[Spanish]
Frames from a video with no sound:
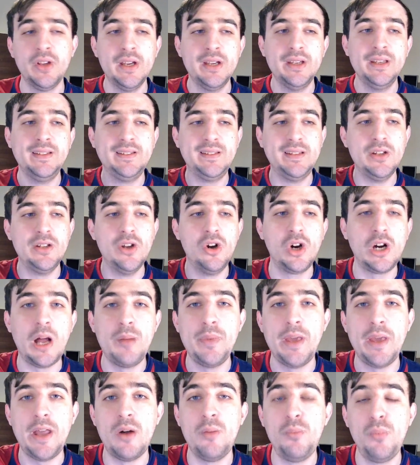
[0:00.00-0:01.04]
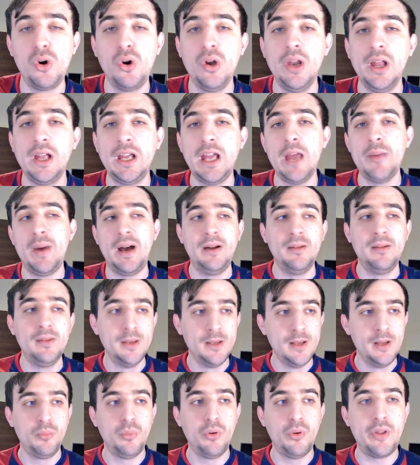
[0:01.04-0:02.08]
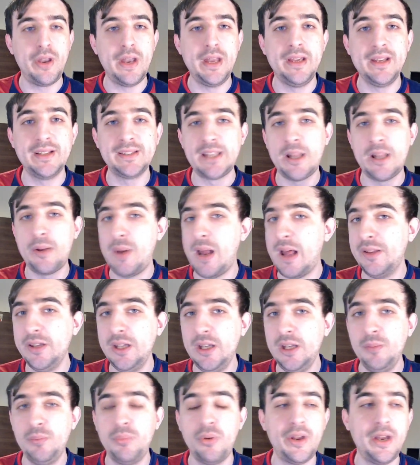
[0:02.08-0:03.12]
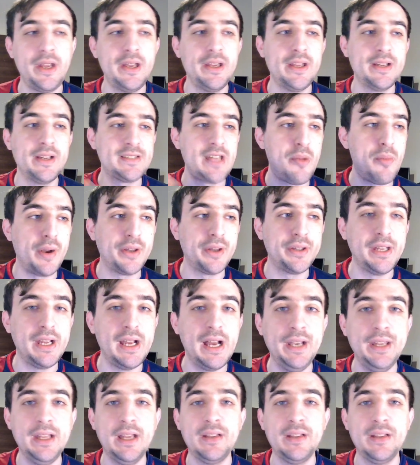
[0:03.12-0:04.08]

Y si no, cambiará un poco el esquema. Podrá ingresar Blandi, podrá ingresar Martegani.